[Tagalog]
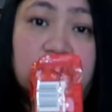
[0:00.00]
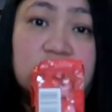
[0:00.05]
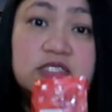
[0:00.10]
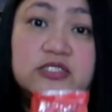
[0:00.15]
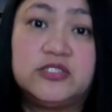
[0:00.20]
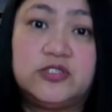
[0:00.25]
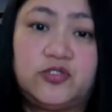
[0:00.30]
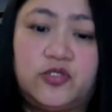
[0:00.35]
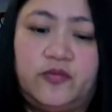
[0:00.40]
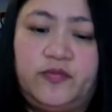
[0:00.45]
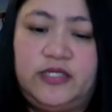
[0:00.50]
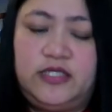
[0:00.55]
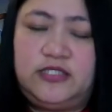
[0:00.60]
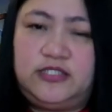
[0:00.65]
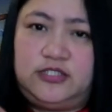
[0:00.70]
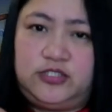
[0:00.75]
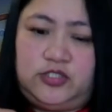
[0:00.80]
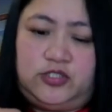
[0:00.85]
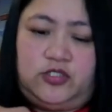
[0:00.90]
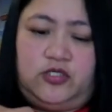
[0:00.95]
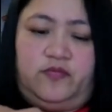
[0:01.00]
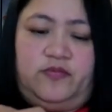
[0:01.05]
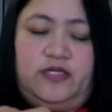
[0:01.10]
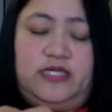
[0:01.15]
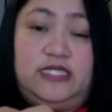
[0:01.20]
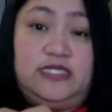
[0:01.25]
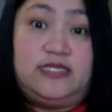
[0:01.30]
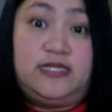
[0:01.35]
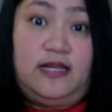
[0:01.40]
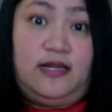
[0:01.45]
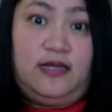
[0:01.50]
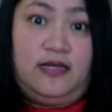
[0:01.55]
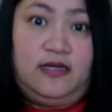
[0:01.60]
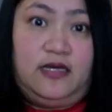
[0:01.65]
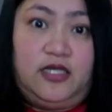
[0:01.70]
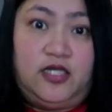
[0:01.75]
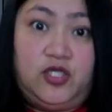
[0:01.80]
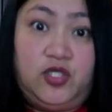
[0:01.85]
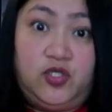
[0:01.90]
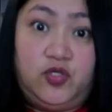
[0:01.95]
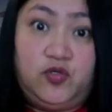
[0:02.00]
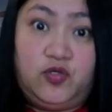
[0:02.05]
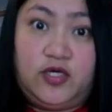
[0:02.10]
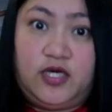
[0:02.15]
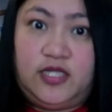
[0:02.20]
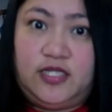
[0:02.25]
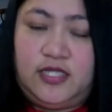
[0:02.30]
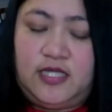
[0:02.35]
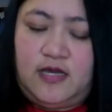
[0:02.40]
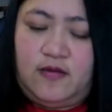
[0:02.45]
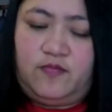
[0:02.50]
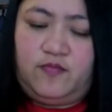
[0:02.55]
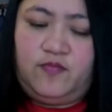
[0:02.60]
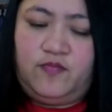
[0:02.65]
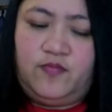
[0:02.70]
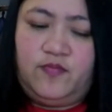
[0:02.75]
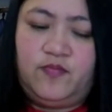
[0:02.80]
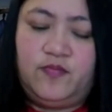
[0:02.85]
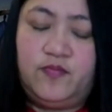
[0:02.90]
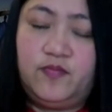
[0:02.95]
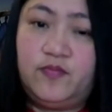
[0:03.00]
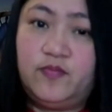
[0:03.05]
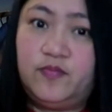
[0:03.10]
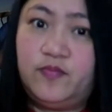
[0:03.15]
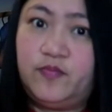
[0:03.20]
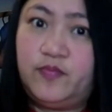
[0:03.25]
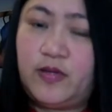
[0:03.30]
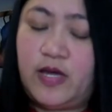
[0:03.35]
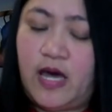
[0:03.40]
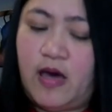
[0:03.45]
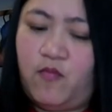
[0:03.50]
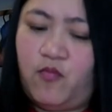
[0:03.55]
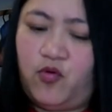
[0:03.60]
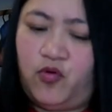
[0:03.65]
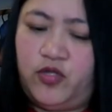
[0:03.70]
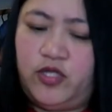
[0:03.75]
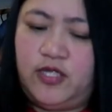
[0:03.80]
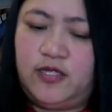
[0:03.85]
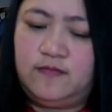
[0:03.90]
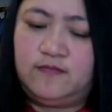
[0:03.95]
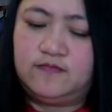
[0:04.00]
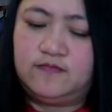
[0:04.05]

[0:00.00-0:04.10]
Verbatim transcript: Strawberry, strawberry talaga yung kanyang amoy.